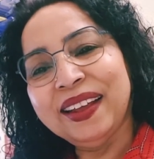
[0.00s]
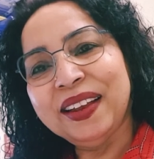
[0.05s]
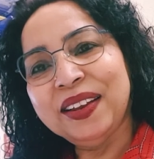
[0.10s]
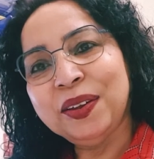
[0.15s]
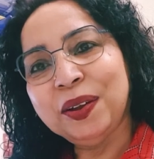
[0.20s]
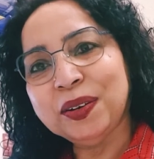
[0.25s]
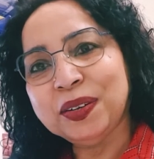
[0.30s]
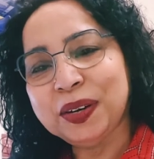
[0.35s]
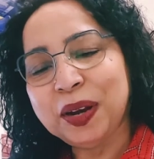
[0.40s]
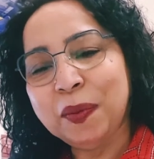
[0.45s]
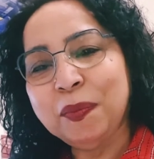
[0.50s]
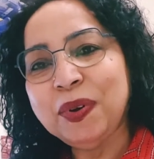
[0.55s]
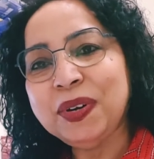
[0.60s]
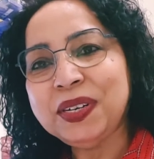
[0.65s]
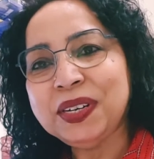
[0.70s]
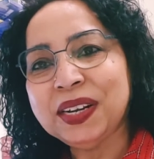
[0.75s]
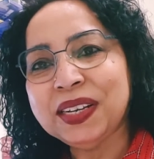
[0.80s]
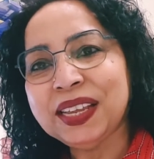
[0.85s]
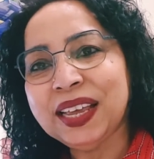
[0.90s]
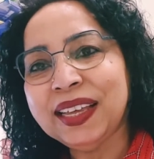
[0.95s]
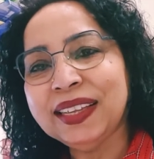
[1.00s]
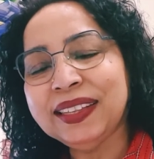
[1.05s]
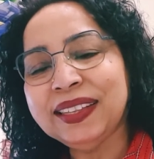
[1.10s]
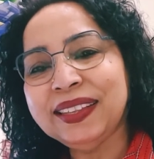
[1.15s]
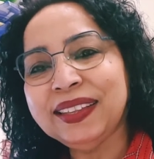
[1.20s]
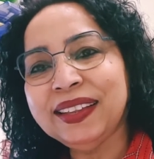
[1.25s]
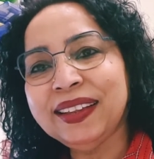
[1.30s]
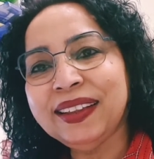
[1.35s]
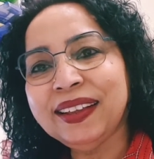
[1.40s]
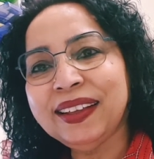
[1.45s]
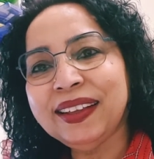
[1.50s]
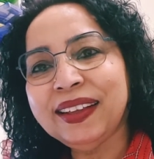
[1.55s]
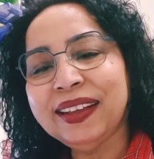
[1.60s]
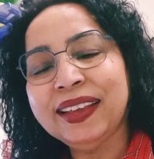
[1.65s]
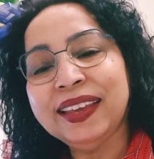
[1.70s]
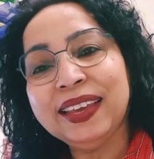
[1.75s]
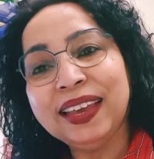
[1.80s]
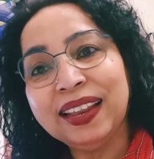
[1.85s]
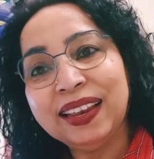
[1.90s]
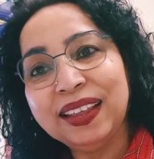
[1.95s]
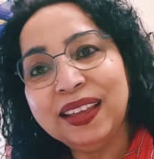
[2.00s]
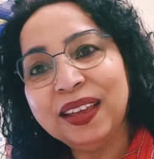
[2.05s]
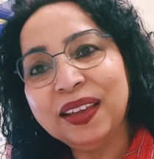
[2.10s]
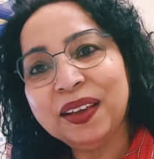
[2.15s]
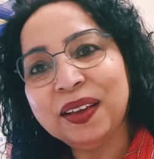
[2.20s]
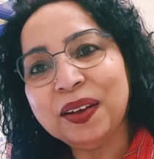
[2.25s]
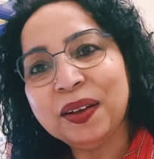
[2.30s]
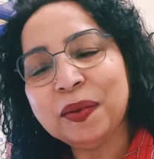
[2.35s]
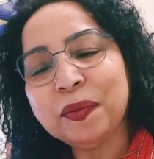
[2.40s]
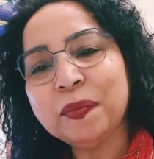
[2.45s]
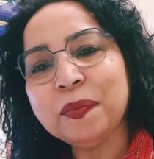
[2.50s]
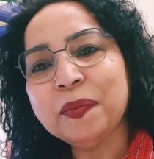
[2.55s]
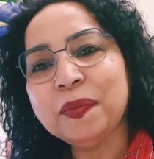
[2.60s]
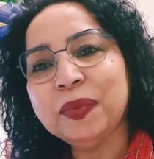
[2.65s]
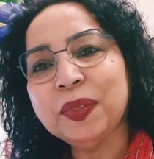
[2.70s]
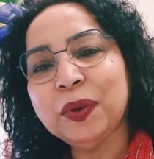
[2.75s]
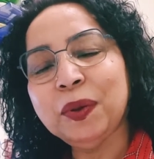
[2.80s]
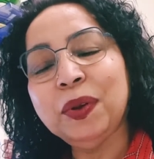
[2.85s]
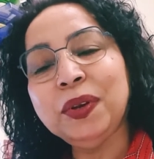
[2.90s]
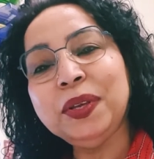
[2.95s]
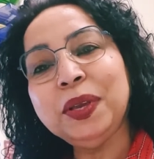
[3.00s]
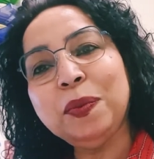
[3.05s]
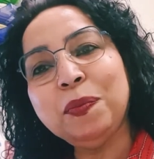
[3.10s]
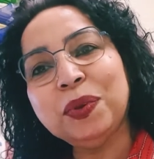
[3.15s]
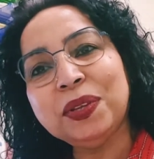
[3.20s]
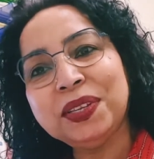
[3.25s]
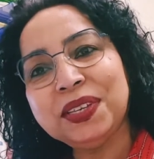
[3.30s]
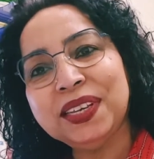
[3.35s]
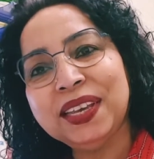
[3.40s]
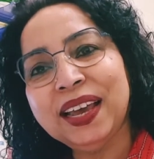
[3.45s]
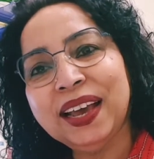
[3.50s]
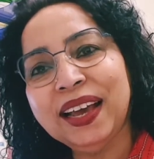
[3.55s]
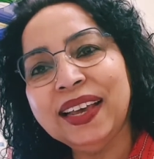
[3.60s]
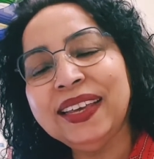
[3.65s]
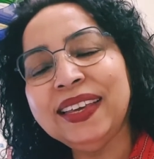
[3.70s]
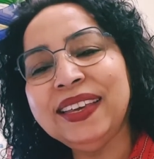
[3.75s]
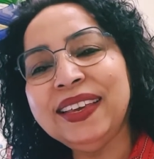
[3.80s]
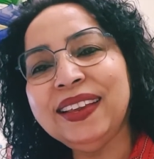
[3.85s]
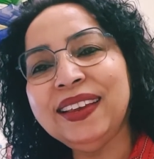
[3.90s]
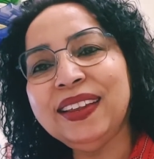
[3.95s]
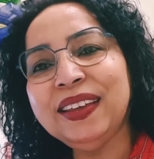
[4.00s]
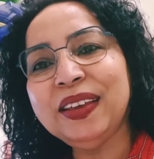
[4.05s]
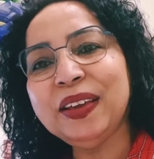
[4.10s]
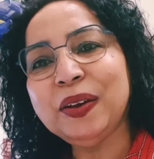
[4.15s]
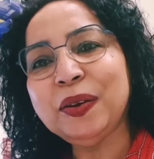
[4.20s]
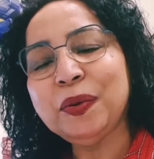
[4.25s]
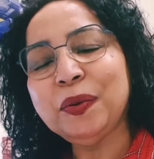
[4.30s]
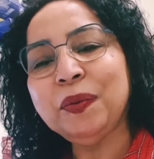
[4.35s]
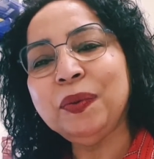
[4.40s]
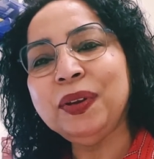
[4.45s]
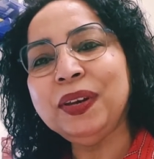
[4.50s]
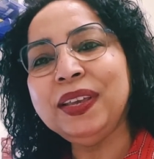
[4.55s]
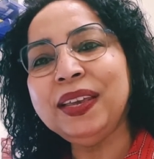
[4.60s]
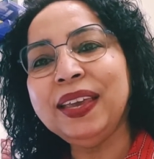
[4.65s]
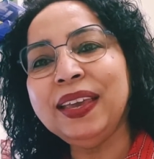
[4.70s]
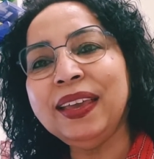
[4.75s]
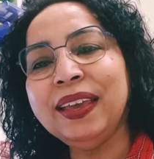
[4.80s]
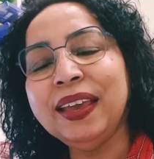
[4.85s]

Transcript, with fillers: डॉक्टर आमिर शहजाद के लिए उनकी मसीहाई के लिए उनकी